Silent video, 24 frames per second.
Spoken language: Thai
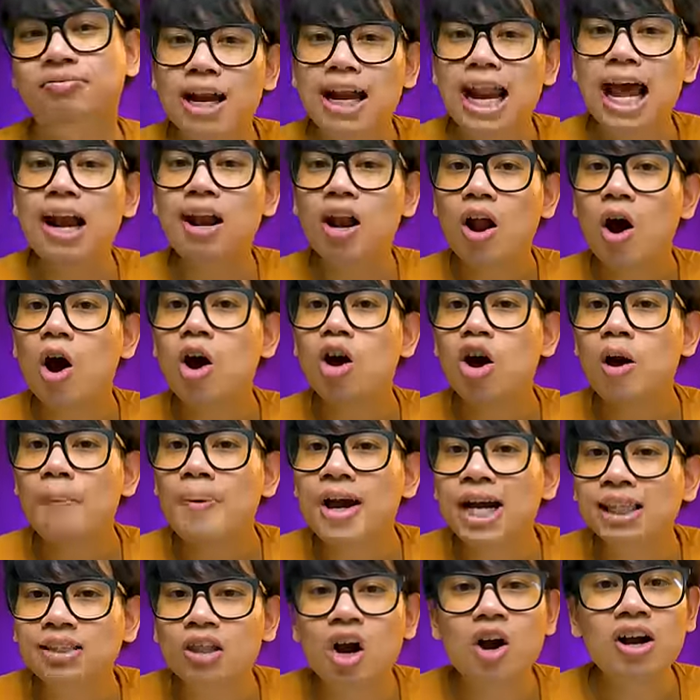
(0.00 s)
และร้องก็
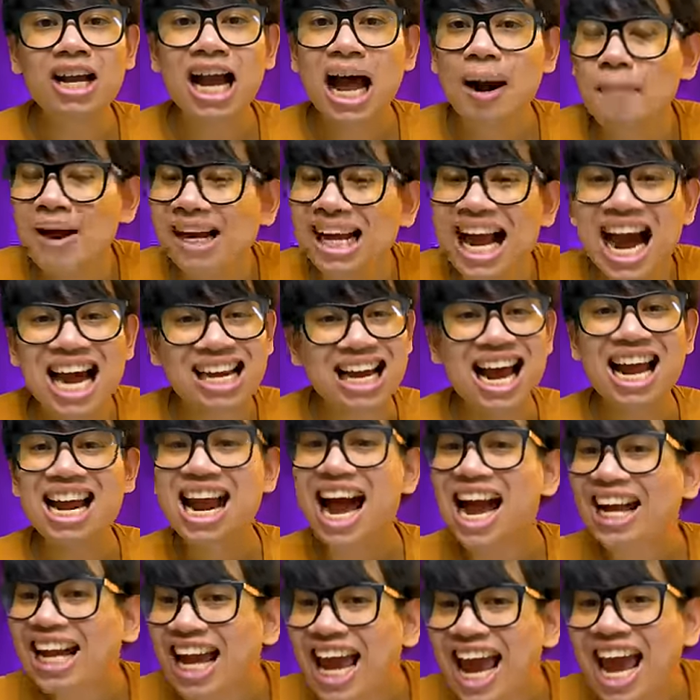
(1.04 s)
เพื่อต้องการประกาศอา
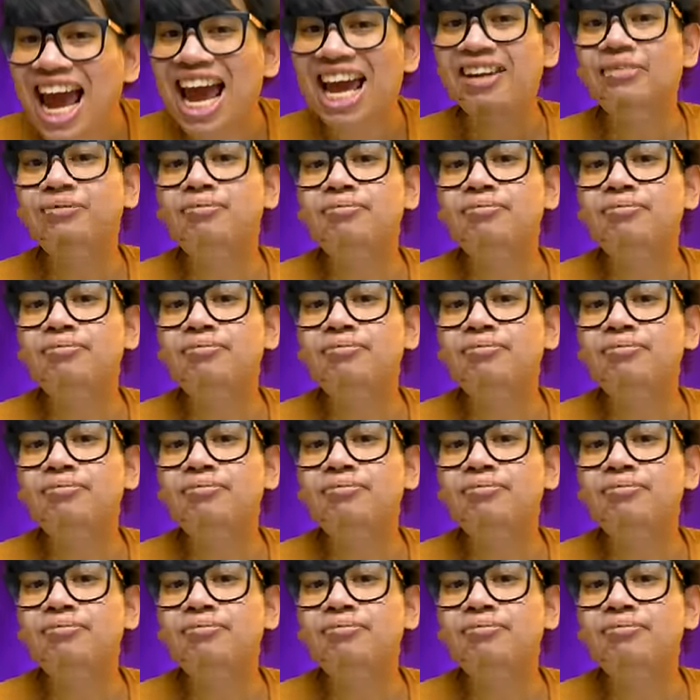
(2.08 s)
ณาเขต